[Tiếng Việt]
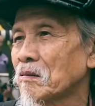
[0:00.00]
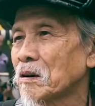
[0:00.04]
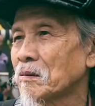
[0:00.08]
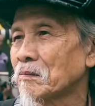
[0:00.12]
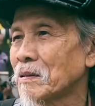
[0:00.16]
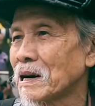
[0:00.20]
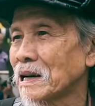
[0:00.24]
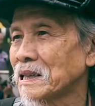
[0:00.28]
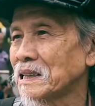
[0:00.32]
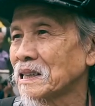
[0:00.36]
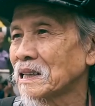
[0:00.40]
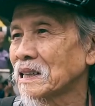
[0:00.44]
Hoa
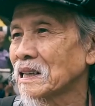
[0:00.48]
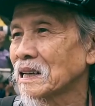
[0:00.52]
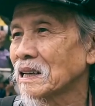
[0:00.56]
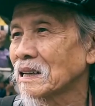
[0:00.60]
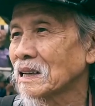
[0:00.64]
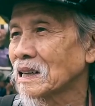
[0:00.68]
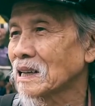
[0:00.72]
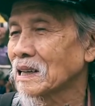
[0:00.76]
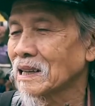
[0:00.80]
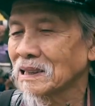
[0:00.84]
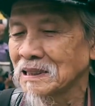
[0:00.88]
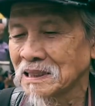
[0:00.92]
ban là
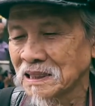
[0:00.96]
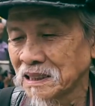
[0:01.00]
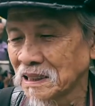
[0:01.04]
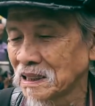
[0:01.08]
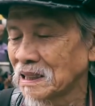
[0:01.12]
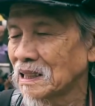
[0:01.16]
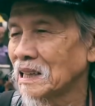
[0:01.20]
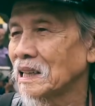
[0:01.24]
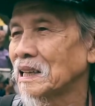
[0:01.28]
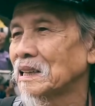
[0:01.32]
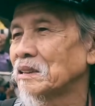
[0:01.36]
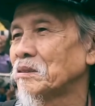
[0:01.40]
ngày
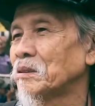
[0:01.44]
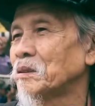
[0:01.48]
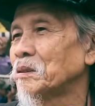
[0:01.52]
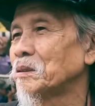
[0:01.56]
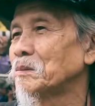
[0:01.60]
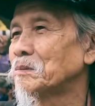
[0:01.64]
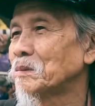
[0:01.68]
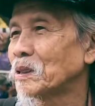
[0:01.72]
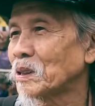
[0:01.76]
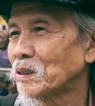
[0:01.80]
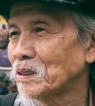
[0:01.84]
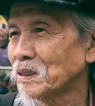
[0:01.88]
xưa Hà Nội
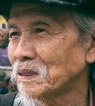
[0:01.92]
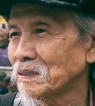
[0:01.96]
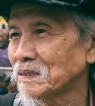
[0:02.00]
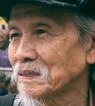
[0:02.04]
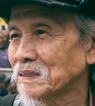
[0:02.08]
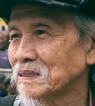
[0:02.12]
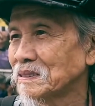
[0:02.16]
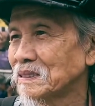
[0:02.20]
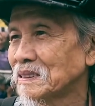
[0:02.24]
không có.